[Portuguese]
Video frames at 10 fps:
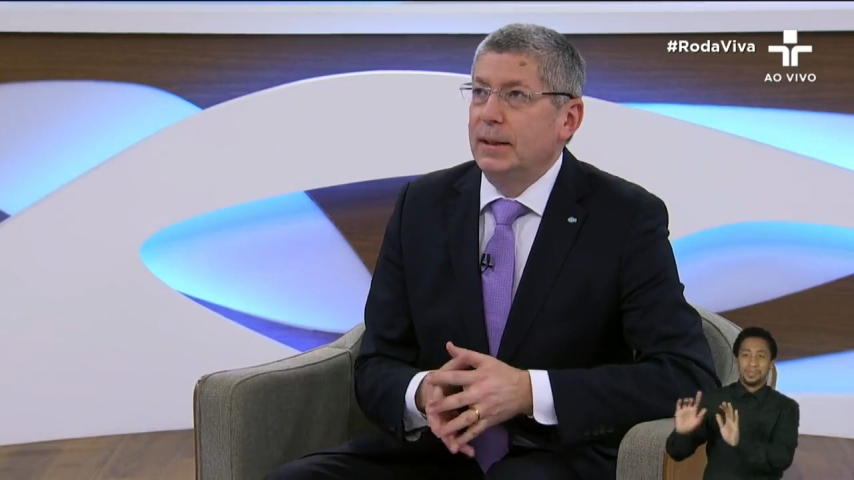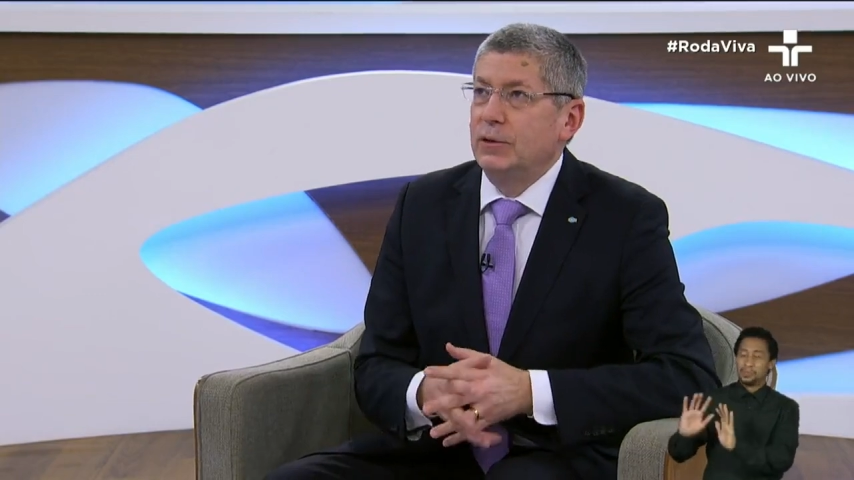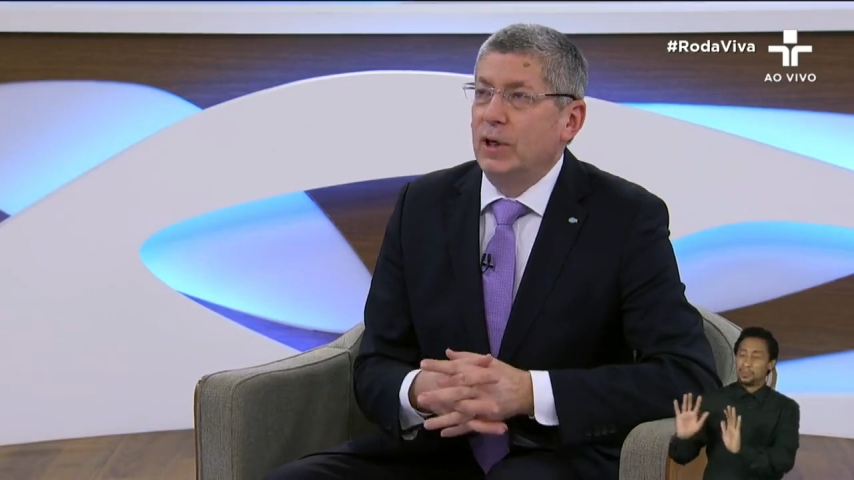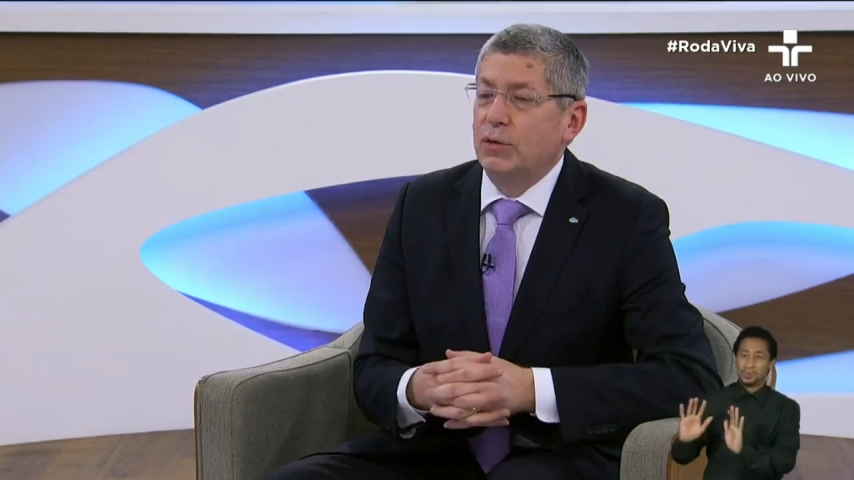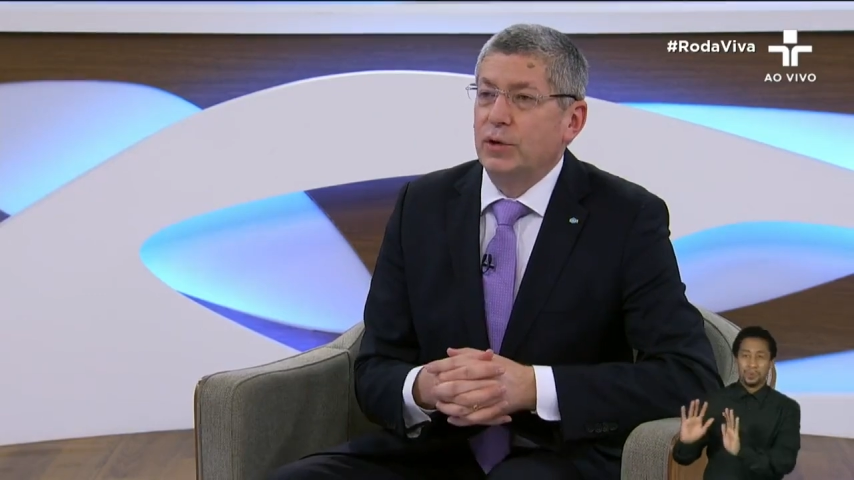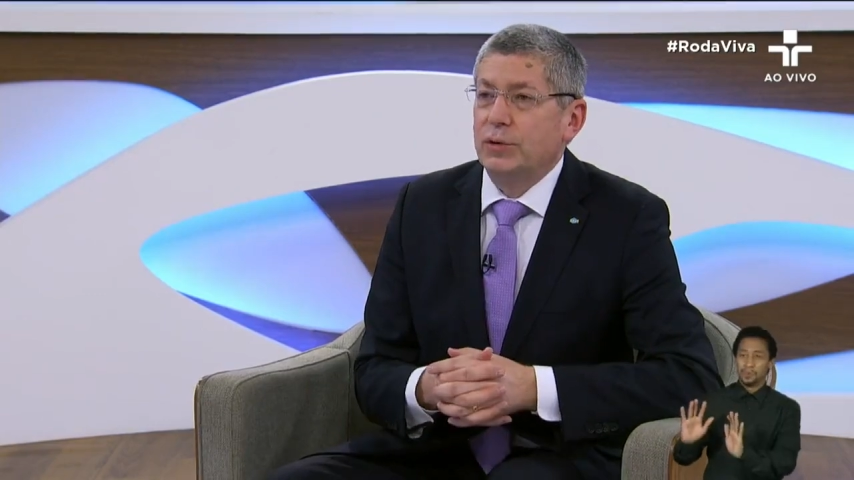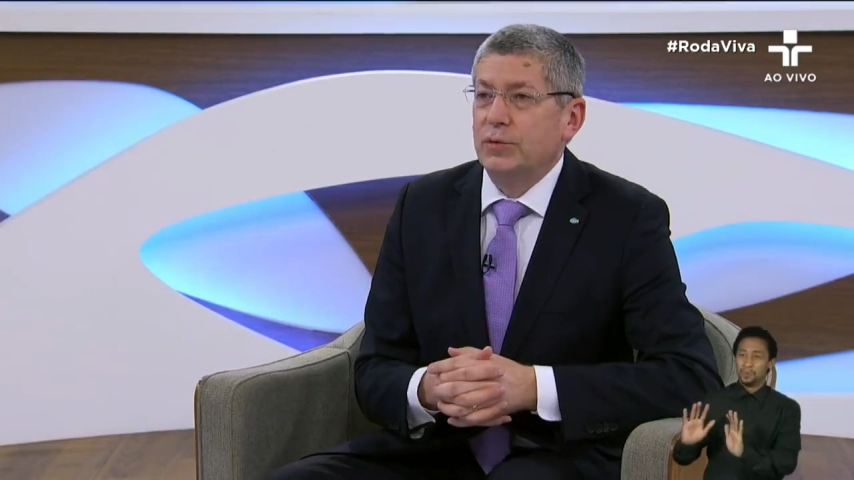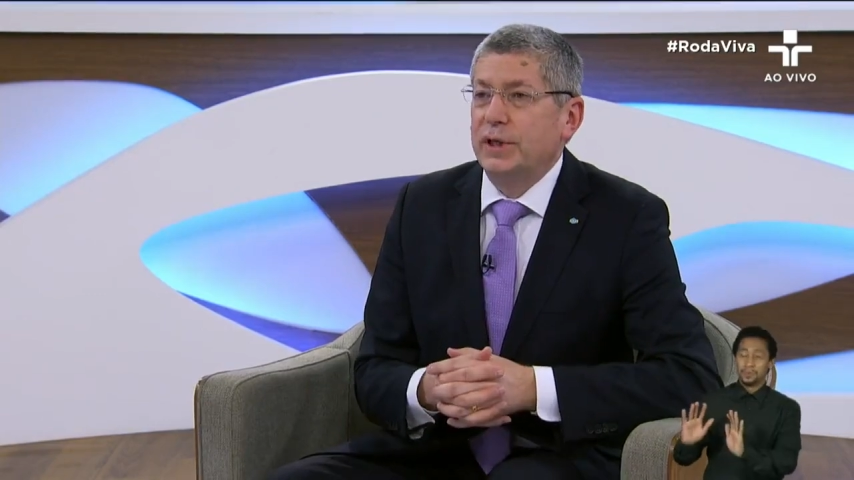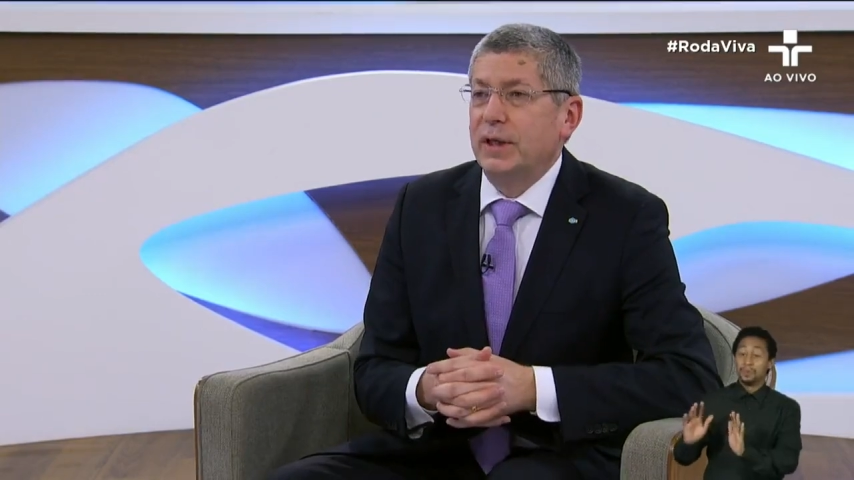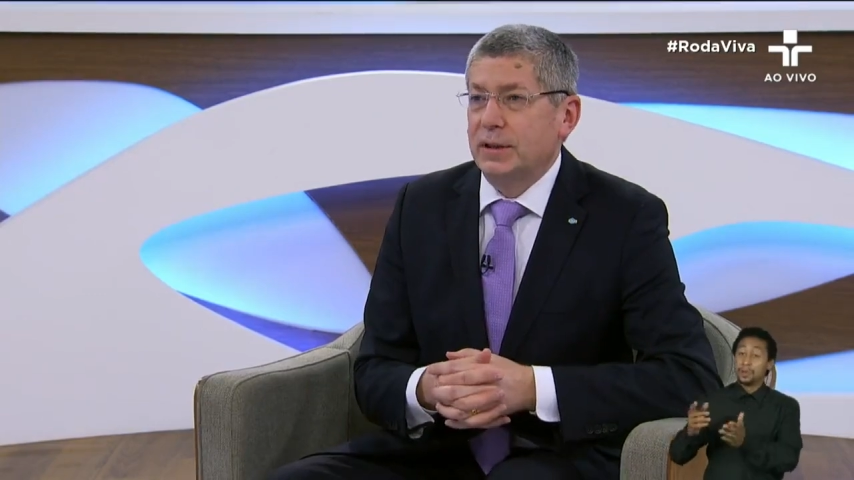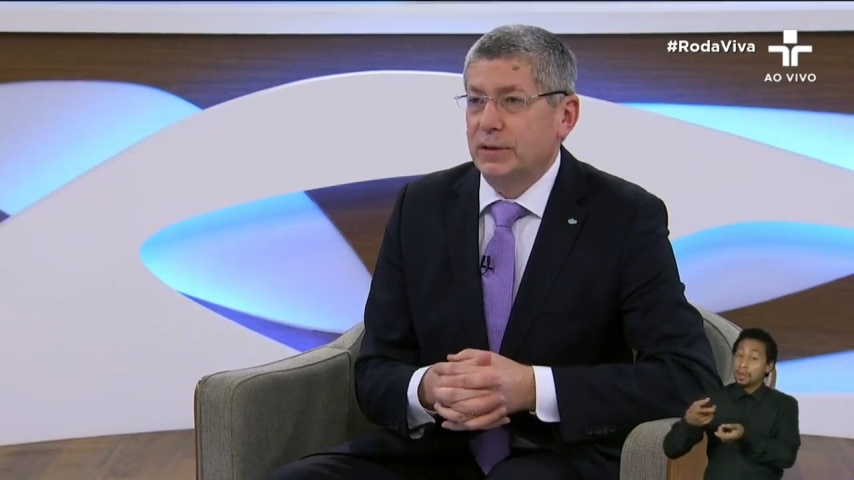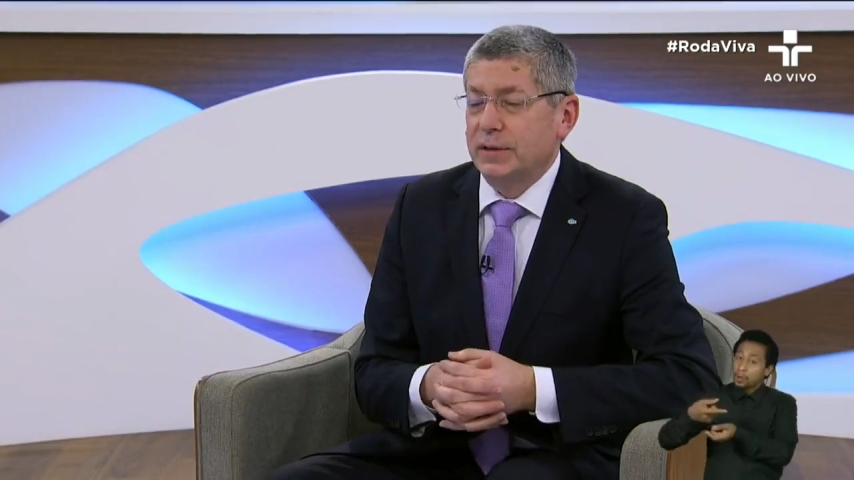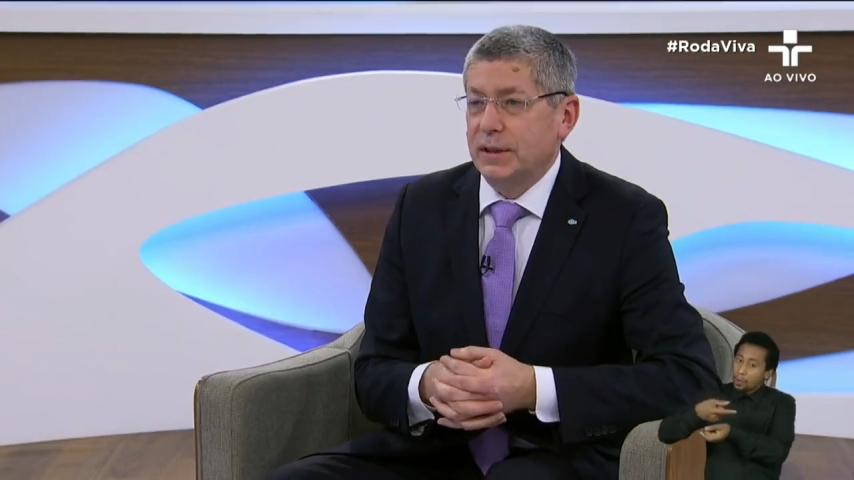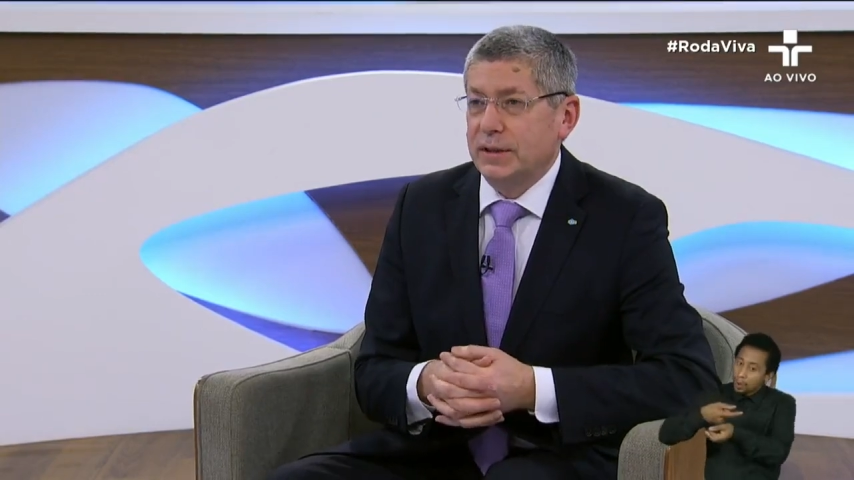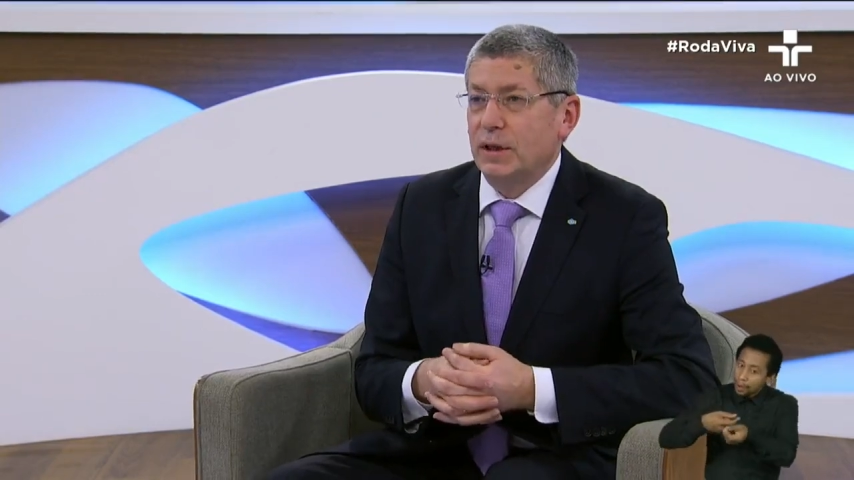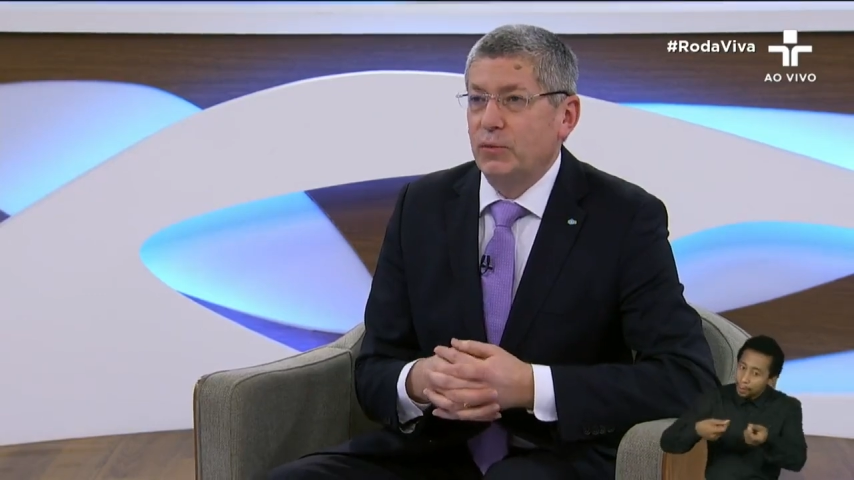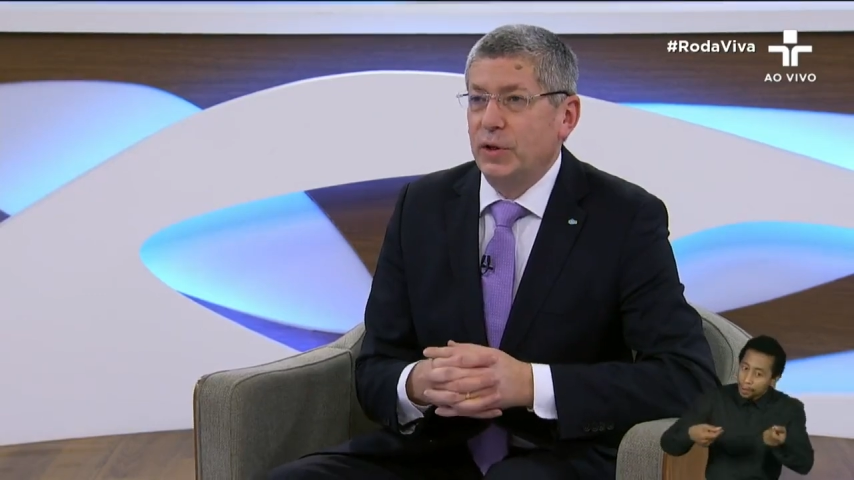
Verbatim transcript: eh, o acordo de associação